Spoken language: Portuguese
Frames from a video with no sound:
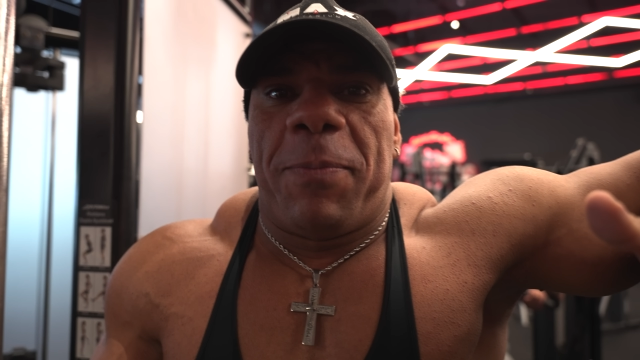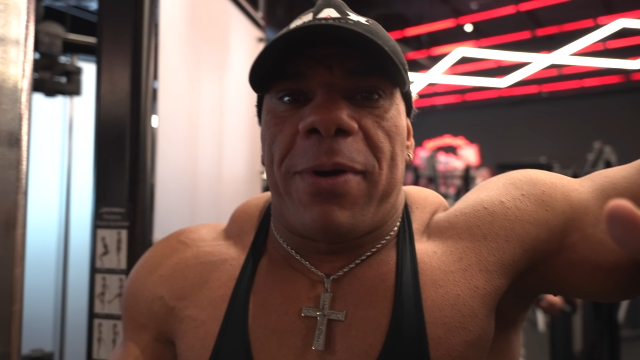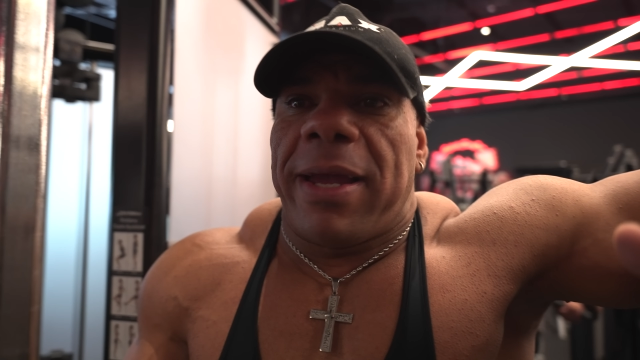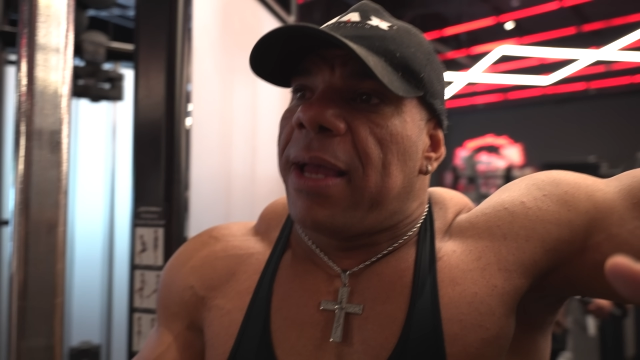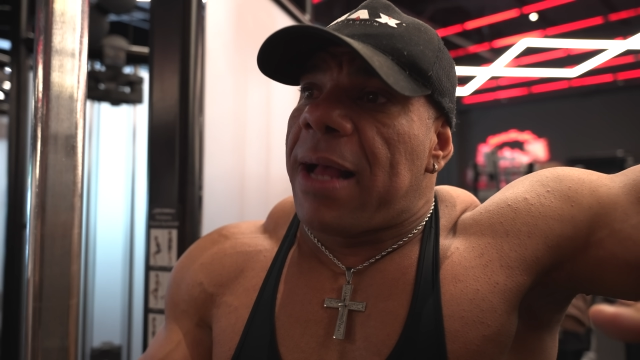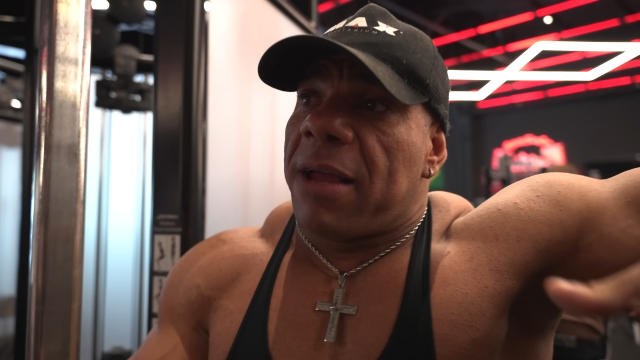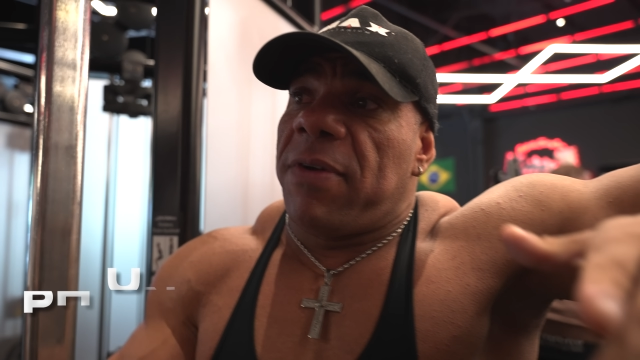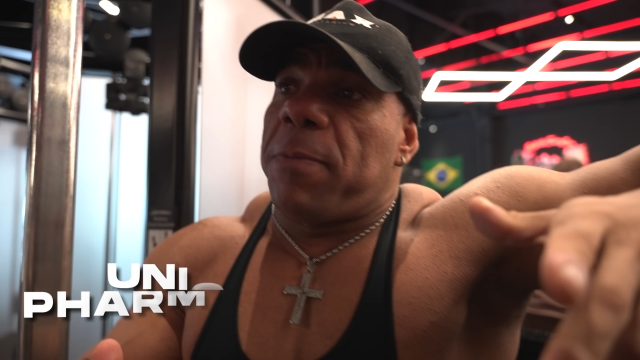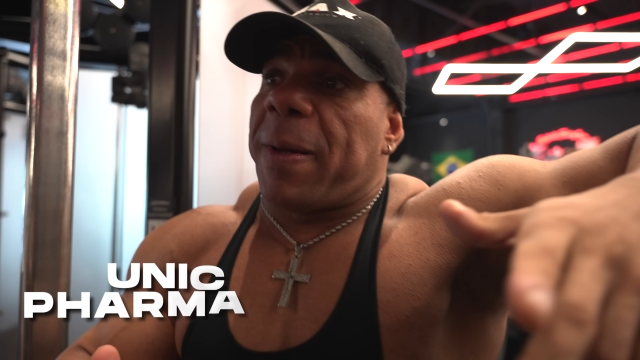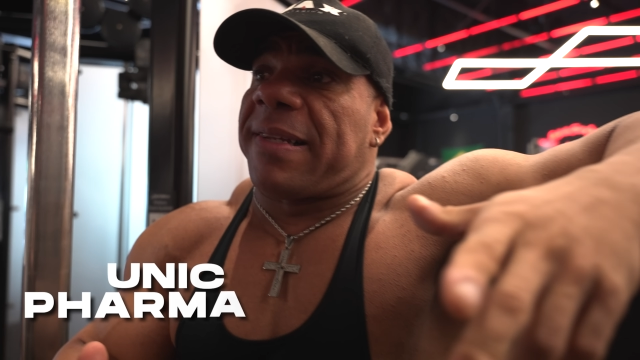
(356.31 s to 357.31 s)
Porque às
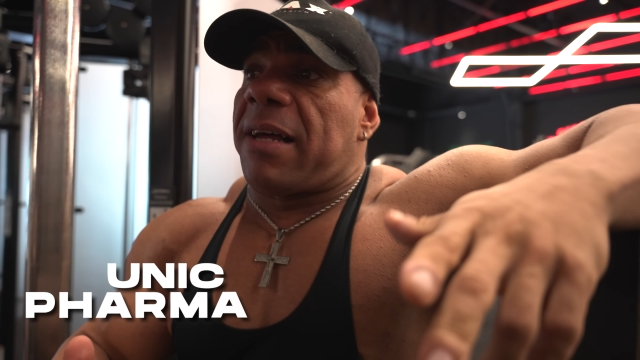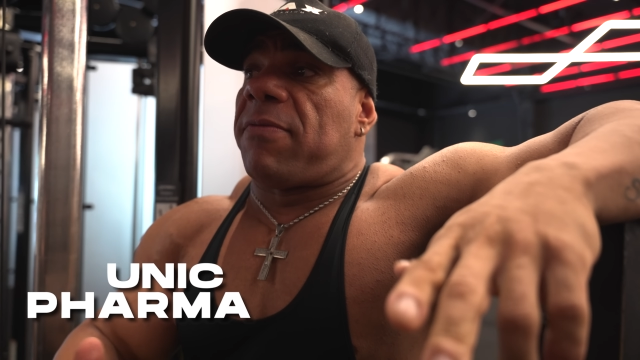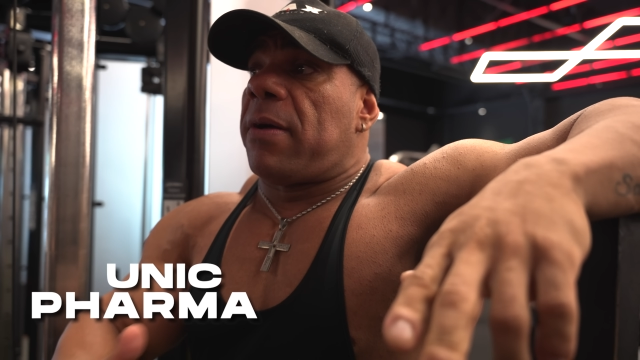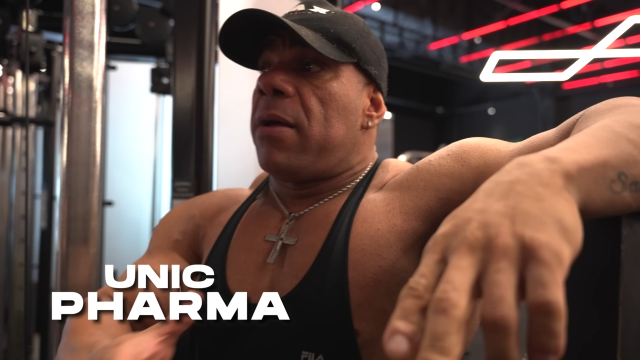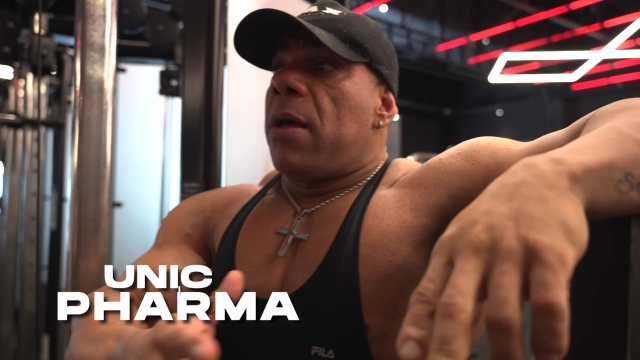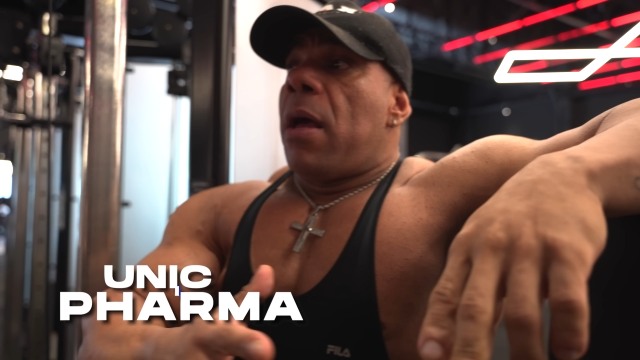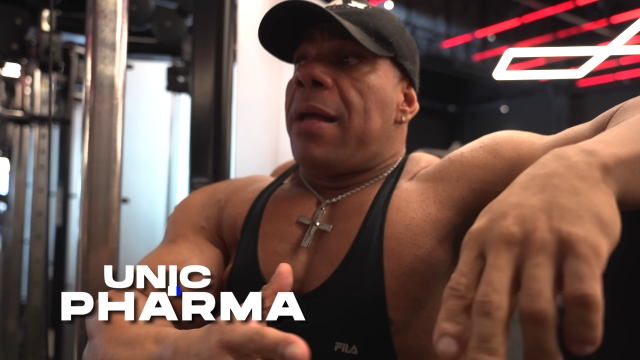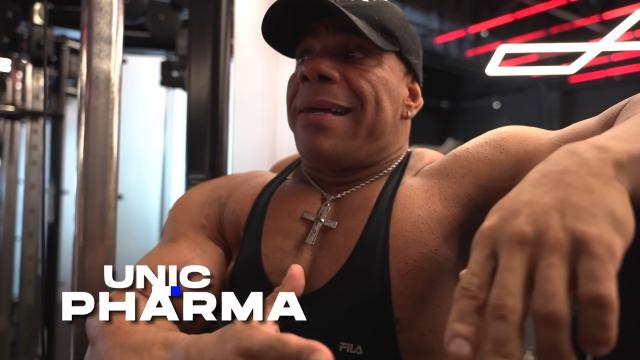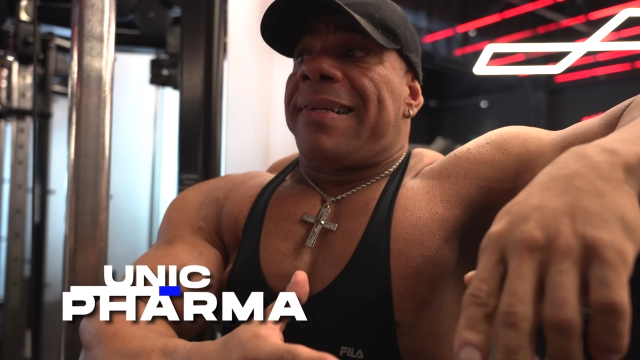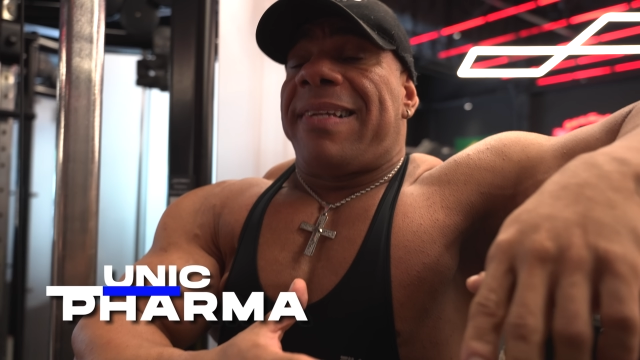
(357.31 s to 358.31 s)
vezes passava
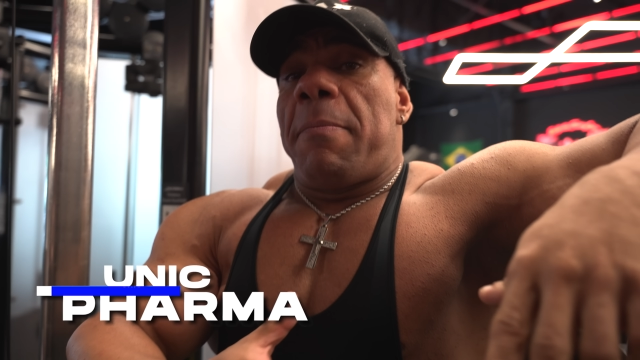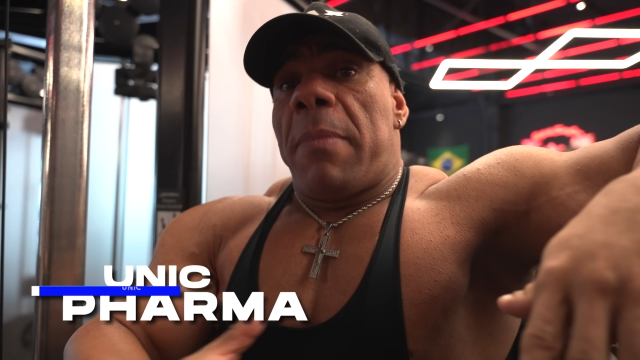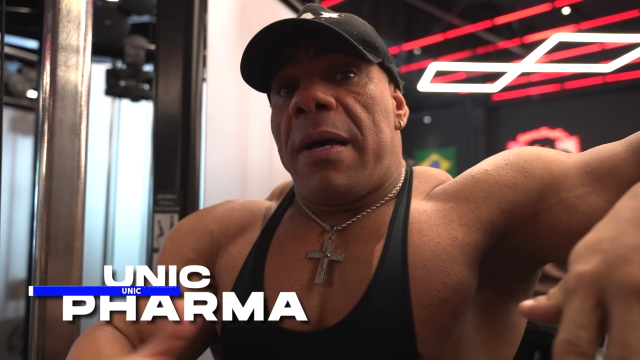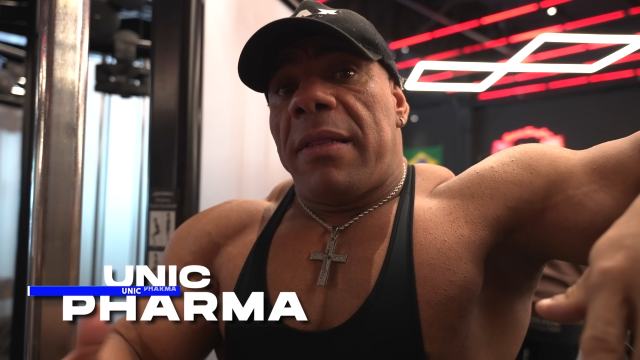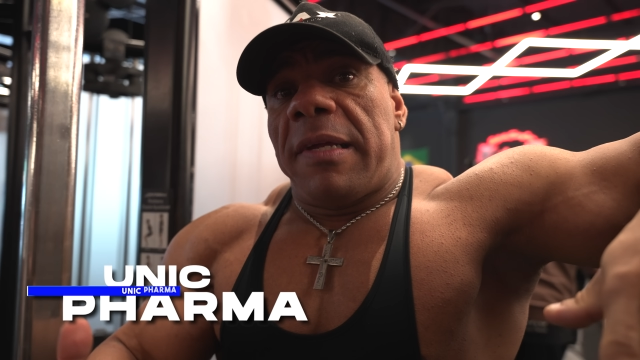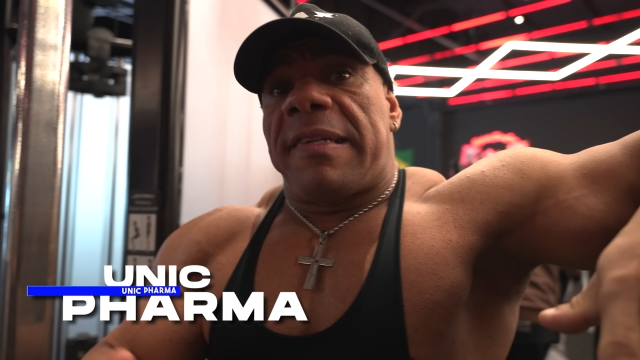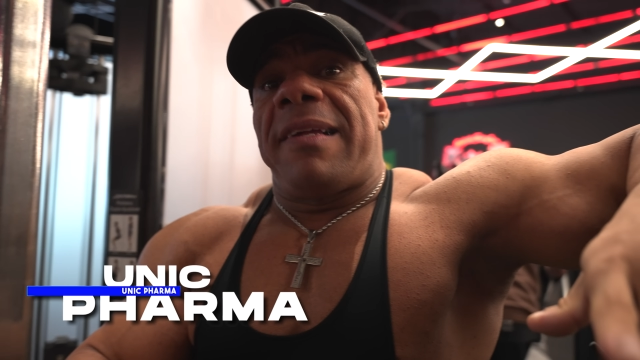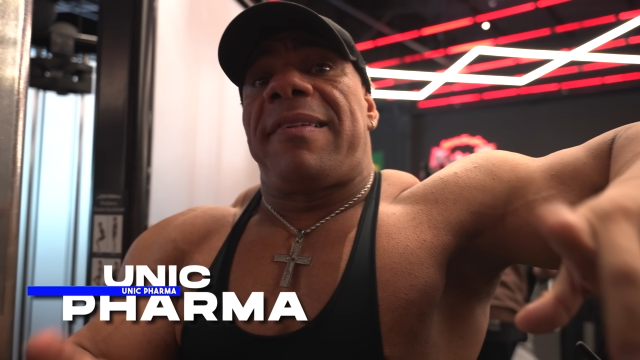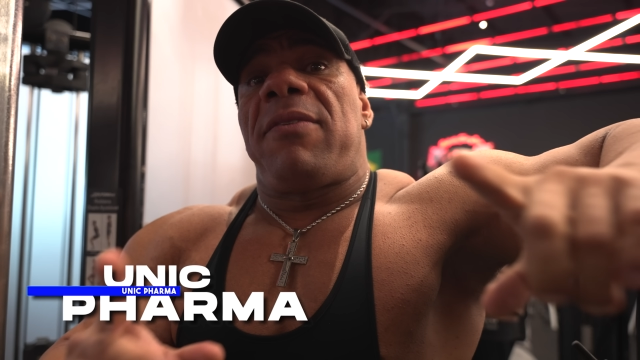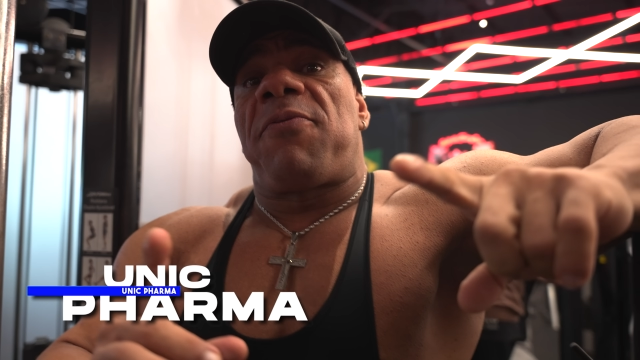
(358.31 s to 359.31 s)
semanas
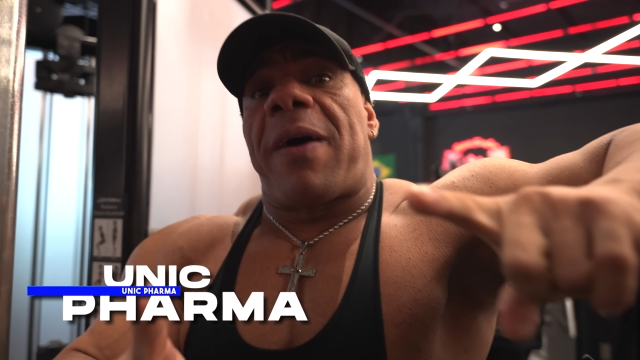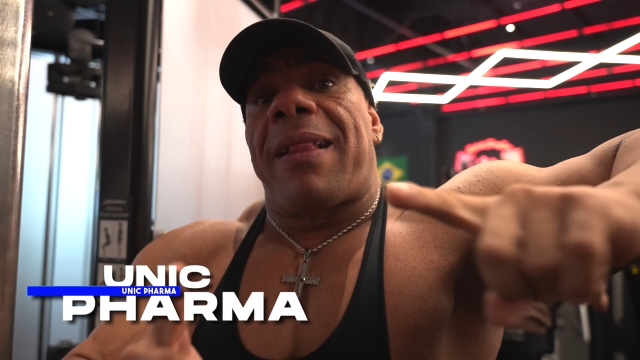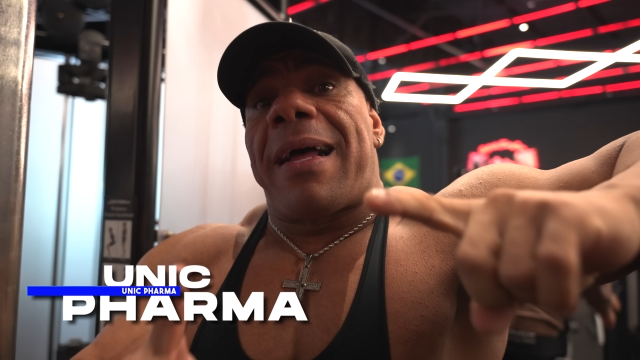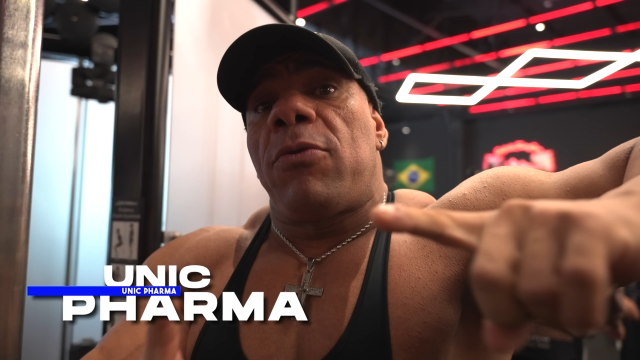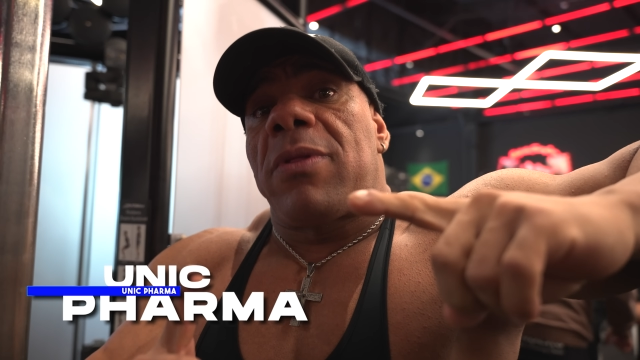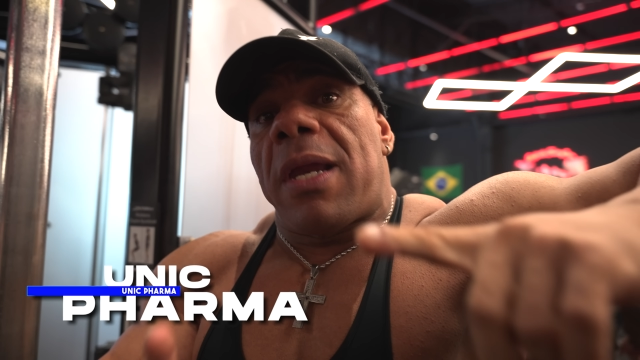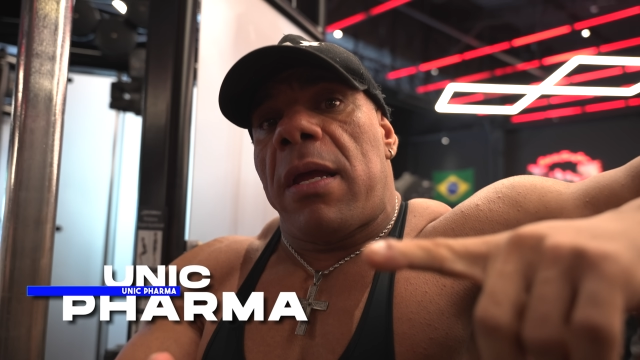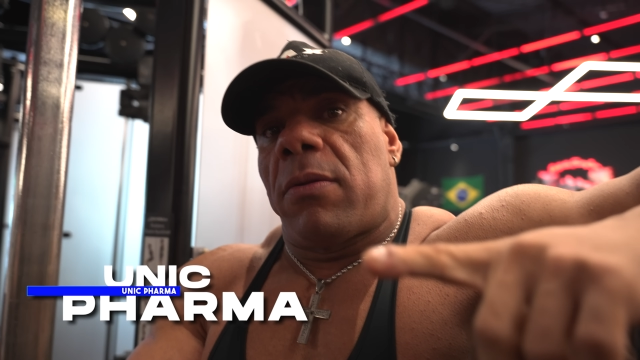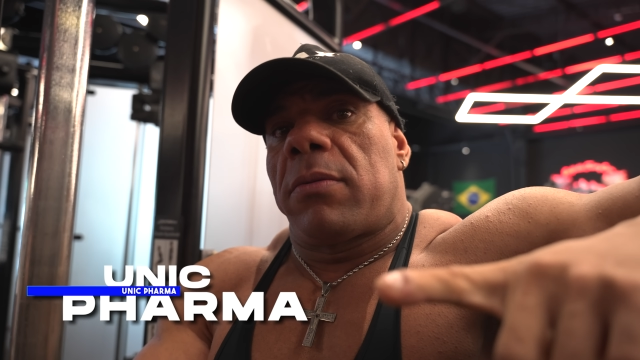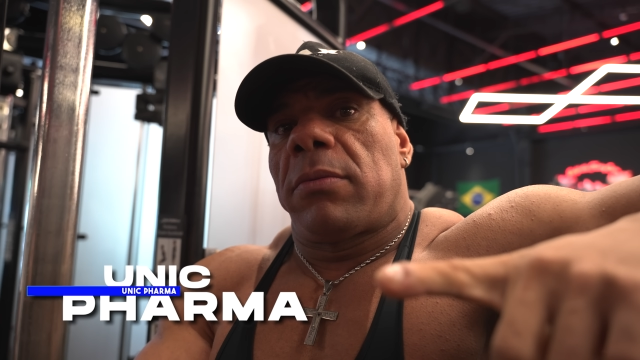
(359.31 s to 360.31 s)
sem se falar no
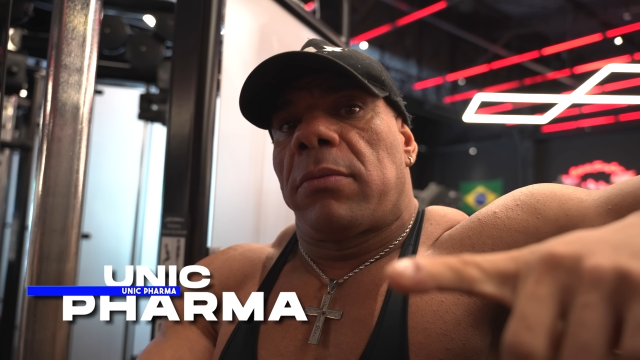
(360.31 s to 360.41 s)
treino.